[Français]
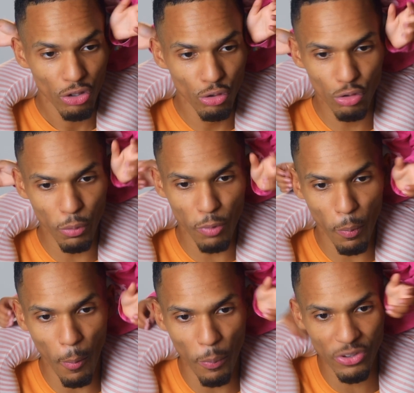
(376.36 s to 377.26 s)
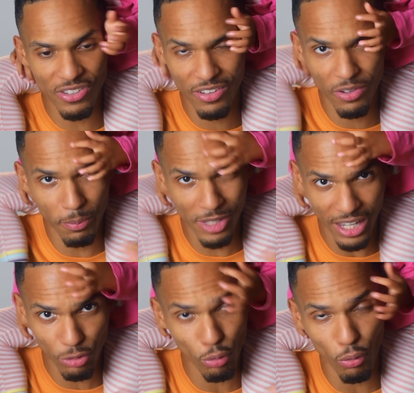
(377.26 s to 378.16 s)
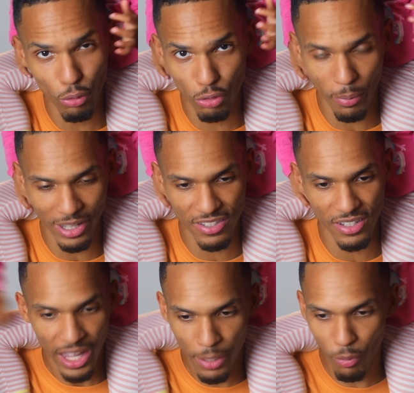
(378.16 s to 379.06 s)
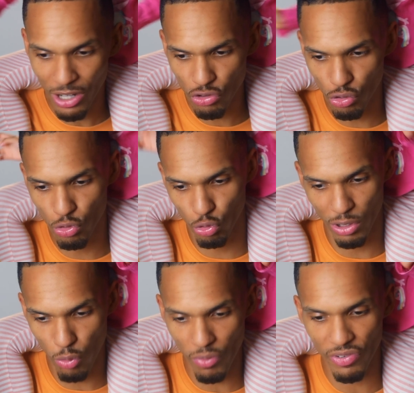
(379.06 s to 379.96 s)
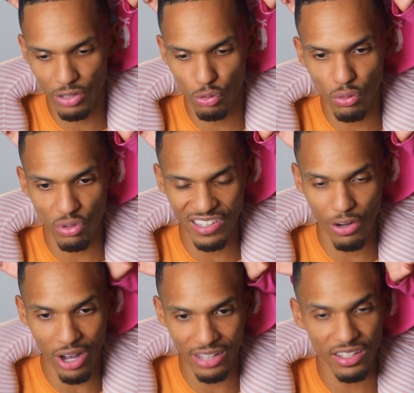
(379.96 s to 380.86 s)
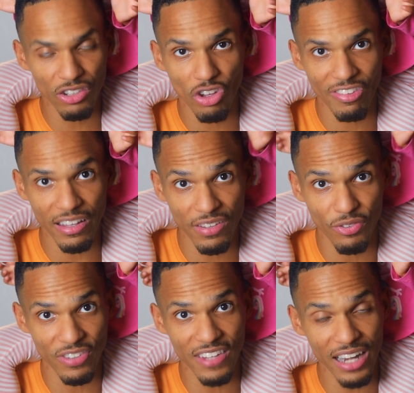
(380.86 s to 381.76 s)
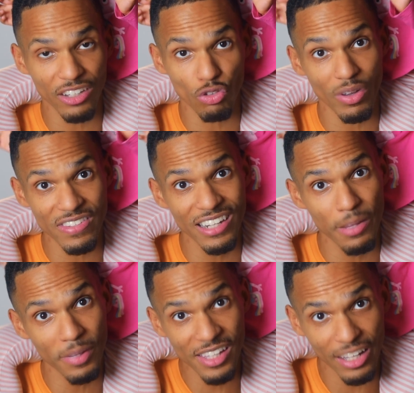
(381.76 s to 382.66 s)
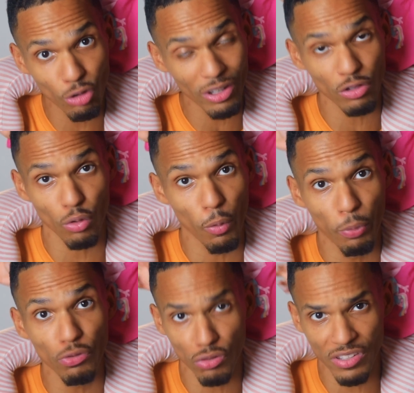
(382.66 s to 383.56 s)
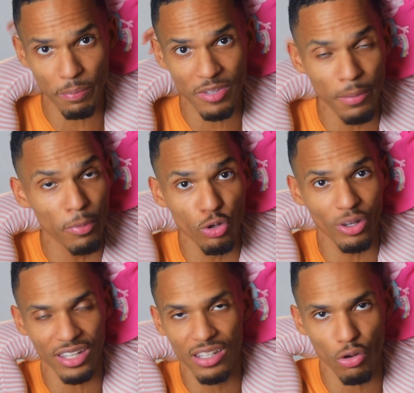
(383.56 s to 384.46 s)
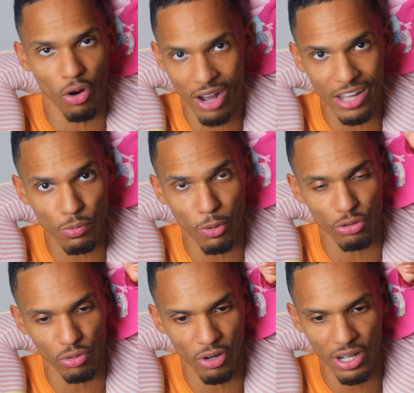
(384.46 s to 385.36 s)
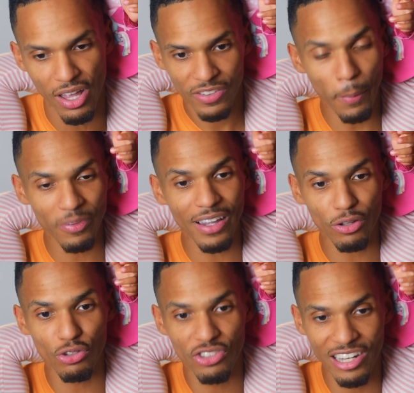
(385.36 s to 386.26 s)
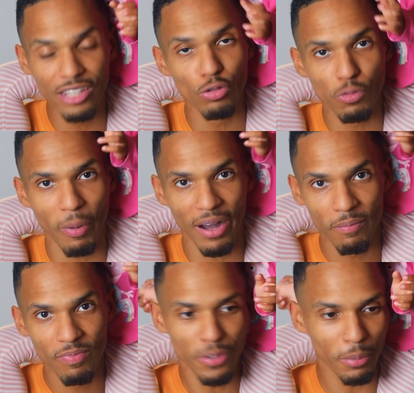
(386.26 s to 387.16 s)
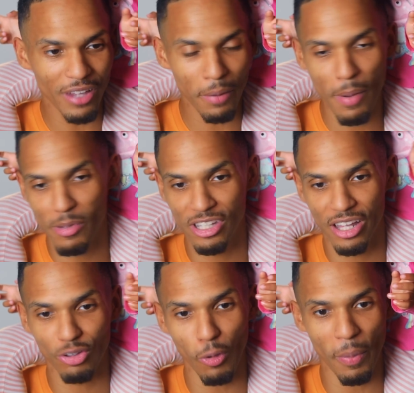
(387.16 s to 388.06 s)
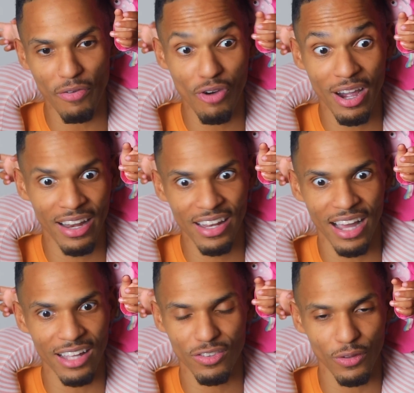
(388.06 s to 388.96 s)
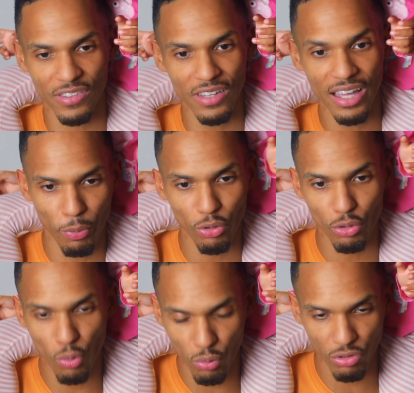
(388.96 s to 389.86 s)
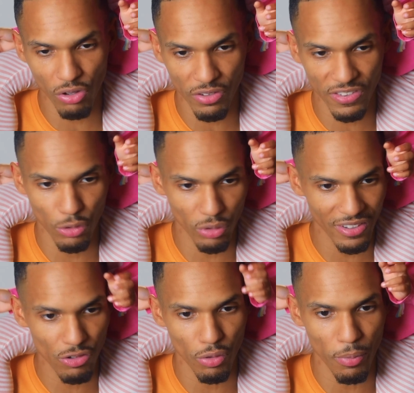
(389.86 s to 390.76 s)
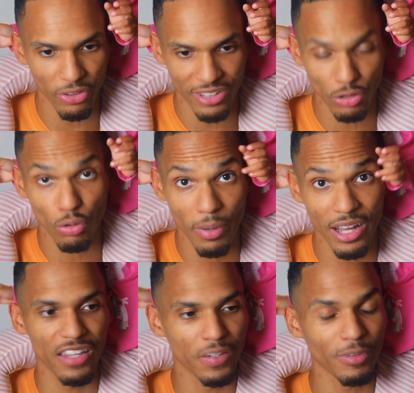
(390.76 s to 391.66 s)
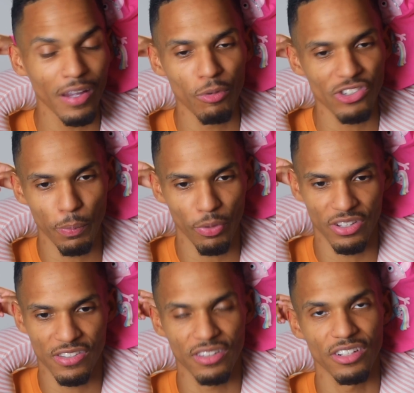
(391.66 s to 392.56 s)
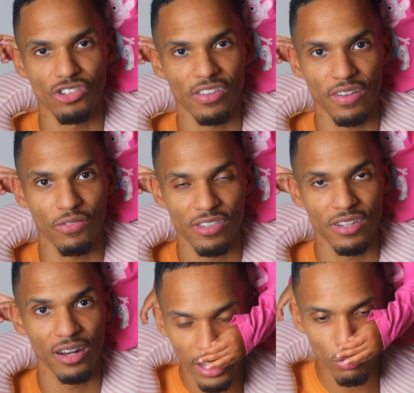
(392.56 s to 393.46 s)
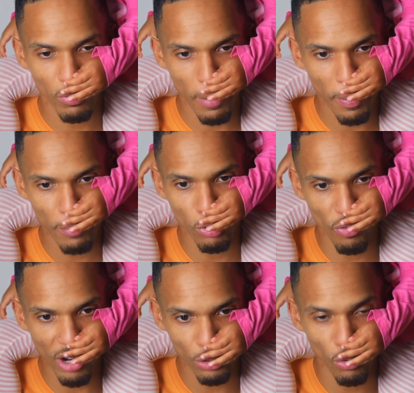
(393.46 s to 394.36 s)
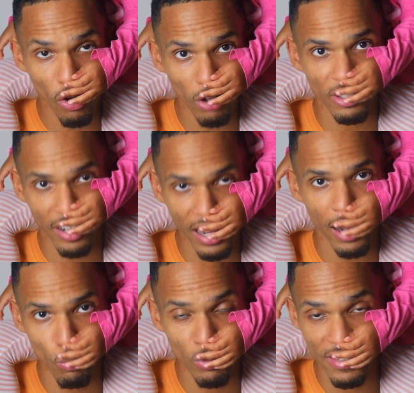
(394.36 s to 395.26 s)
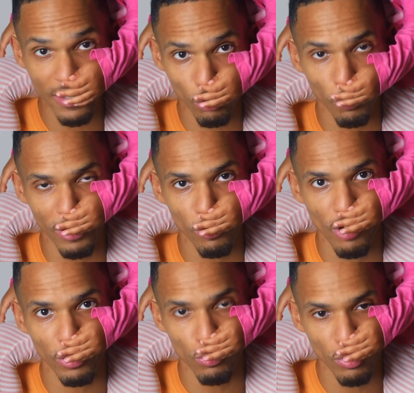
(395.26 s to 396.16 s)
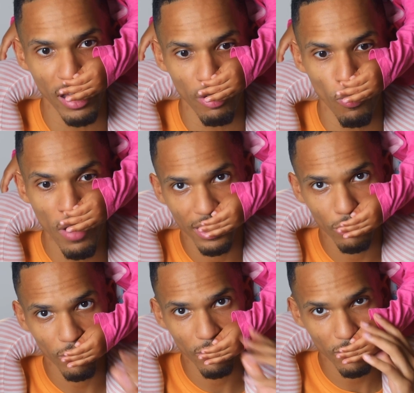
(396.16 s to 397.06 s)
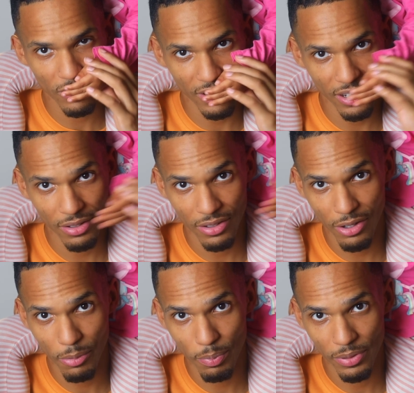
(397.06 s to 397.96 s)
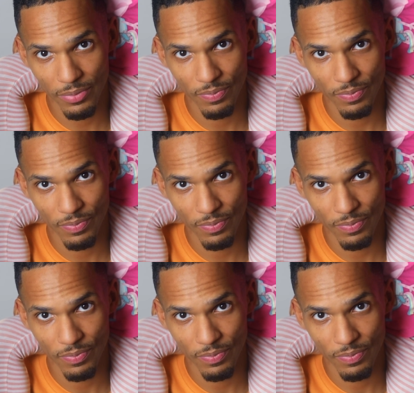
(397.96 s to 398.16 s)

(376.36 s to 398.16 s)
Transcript: YouTube te propose des miniatures automatiques. Et moi, je suis convaincu que c'est leur intelligence artificielle qui choisit les miniatures qui sont le plus susceptibles de créer de l'engagement, tu vois. C'est pour ça que je les touche pas. C'est pour ça que ma miniature, parfois, elle est insensée pour notre conscience et notre raisonnement d'être humain. Et c'est pour ça que moi, j'ai peur des intelligences artificielles. Ils sont capables de voir de l'ordre là où les êtres humains ne voient que du chaos. Attends, ciel, hop.